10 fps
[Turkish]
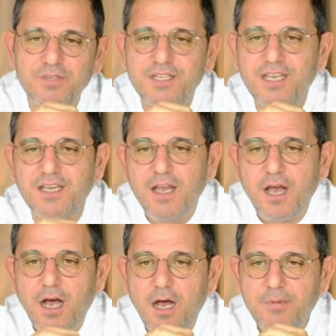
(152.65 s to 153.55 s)
Şimdi
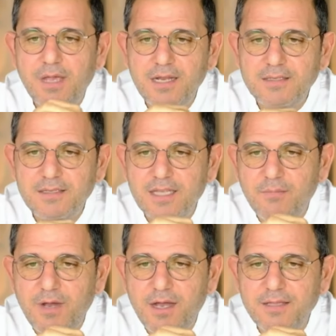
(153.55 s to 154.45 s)
abi Elazığ'da
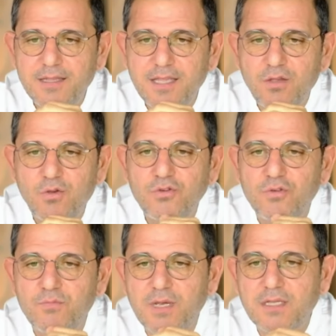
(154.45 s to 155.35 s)
madende
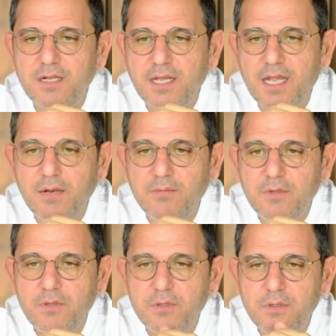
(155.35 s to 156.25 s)
gözüm meydana gel
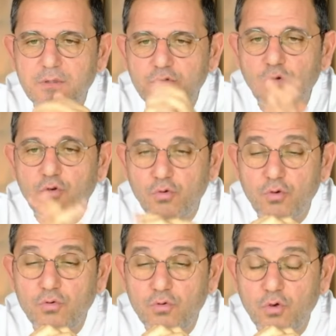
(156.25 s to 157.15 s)
e, çök
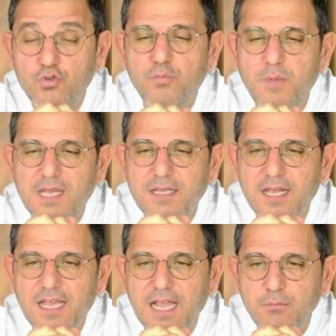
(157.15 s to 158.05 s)
göçük
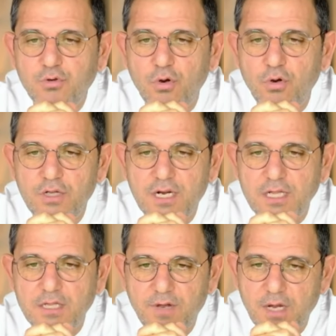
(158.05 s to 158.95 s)
meydana gelmiş. Ölü
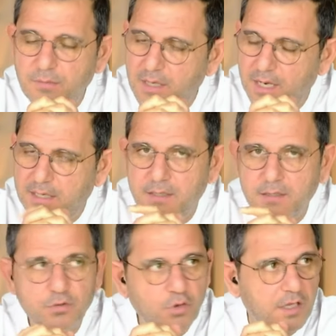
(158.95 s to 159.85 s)
yaralı var mı? Hayır.
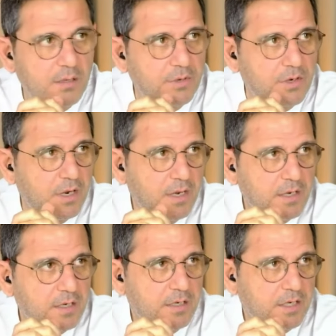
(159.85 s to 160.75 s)
Şu anda bir
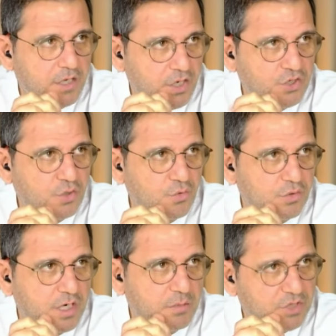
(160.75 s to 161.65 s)
e, iki işçi
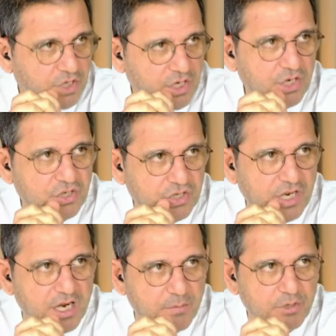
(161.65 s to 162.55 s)
kurtarılmış. İki
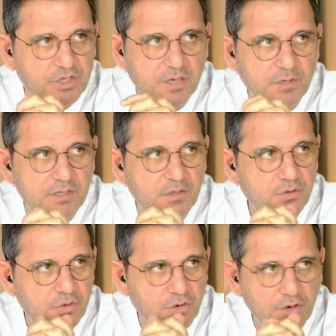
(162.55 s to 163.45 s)
işçiyi arama çabası
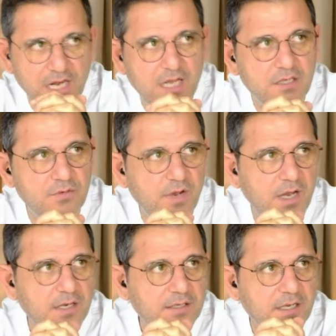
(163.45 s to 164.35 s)
sürüyor. Elazığ
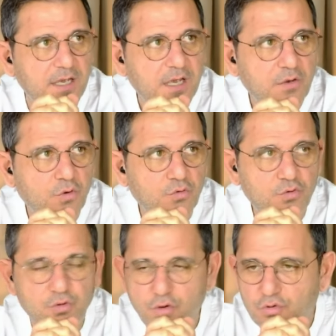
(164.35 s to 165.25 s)
valisi
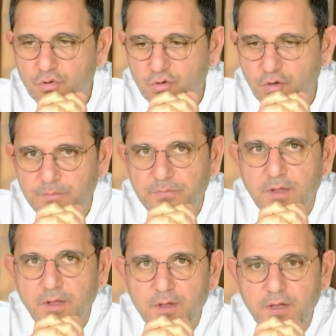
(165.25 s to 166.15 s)
konuşuyor çünkü.
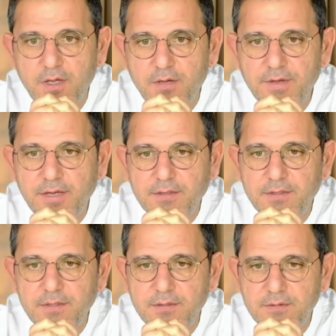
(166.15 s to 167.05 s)
E, ve
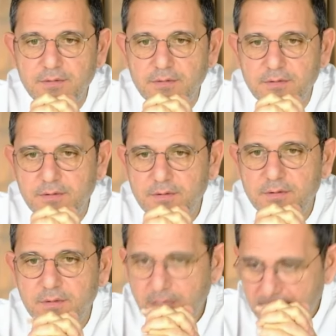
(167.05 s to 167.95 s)

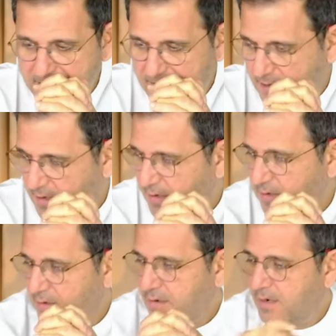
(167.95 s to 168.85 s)
e,
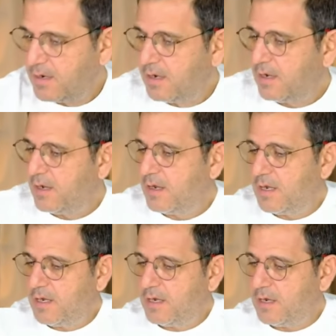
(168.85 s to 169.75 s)
e
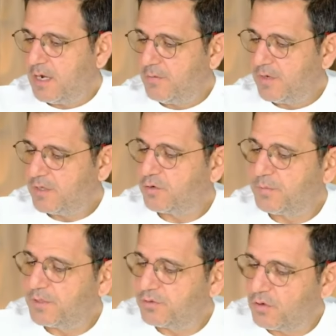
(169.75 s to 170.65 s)
Ahmet
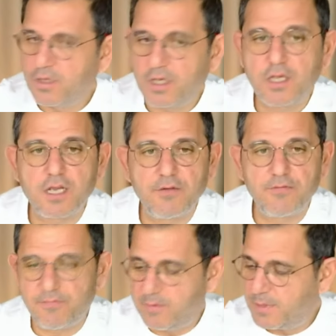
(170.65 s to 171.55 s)
bir son
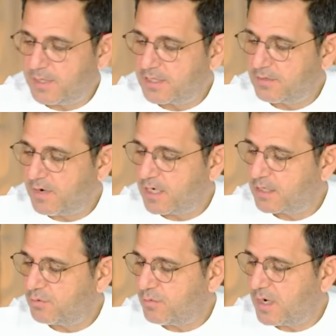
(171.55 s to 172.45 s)
dakika bilgisi
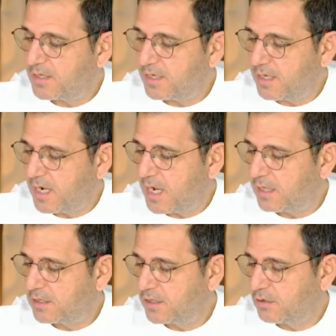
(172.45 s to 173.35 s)
verdi bu madende.
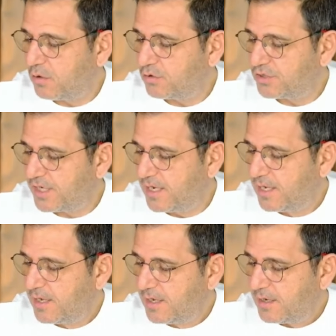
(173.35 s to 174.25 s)
6 yıl önce
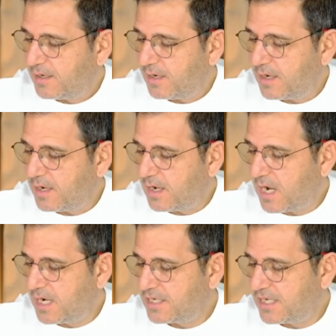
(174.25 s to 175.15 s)

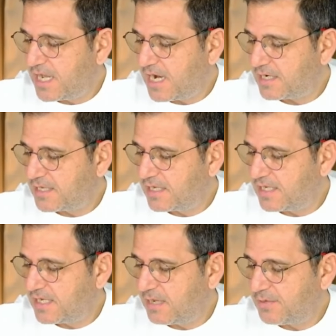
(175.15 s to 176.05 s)
aynı yerde
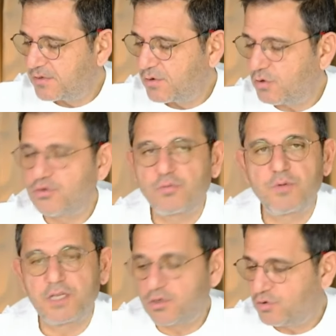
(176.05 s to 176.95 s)
yine bir göçük
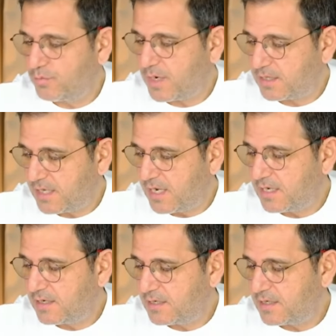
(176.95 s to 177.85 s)
2
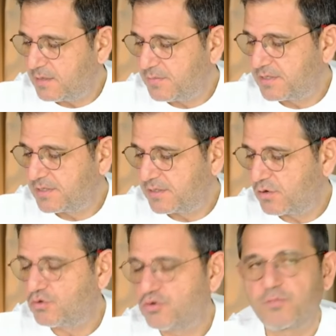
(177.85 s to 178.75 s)
Şubat'ta e, bir
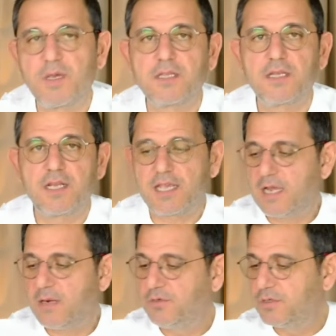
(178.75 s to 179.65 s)
göçük meydana
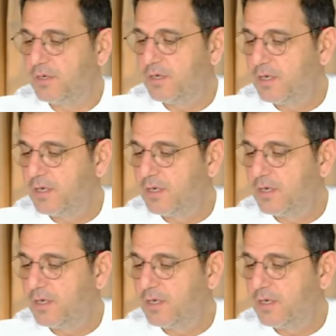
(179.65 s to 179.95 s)
gelmiş.